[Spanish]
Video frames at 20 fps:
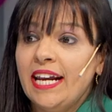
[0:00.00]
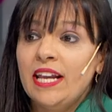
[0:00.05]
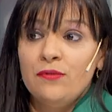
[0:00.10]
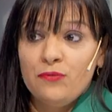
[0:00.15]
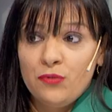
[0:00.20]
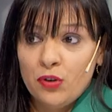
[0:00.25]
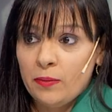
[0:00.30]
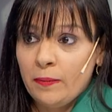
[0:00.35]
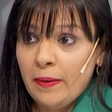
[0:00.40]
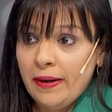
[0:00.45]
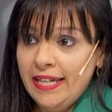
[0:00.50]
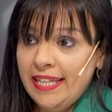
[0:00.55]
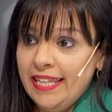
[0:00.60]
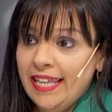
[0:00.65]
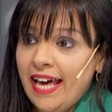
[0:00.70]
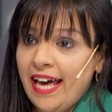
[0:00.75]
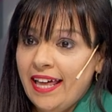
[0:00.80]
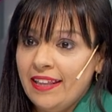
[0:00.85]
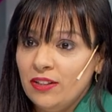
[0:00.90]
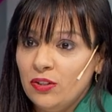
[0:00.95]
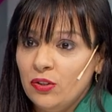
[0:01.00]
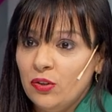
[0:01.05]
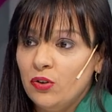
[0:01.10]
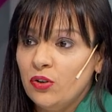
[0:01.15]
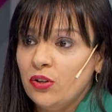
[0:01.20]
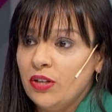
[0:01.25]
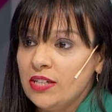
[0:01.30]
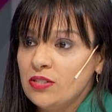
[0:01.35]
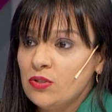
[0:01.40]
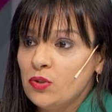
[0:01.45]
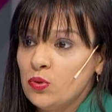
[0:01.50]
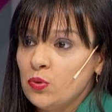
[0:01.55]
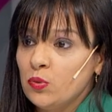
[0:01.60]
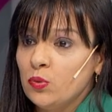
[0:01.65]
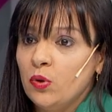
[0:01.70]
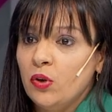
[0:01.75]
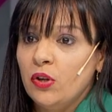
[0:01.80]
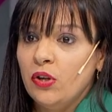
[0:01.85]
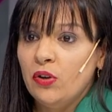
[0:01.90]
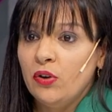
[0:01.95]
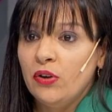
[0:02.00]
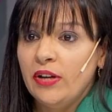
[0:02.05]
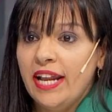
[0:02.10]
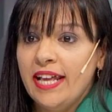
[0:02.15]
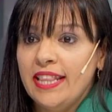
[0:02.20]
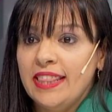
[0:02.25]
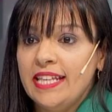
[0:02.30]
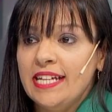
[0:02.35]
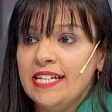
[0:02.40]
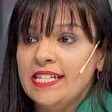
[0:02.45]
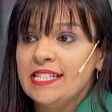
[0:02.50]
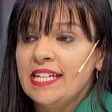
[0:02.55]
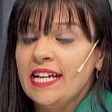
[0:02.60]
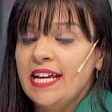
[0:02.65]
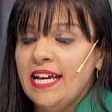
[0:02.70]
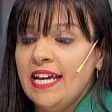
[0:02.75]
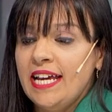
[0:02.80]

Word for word: la informalidad, ¿no? Que eso es uno de los grandes,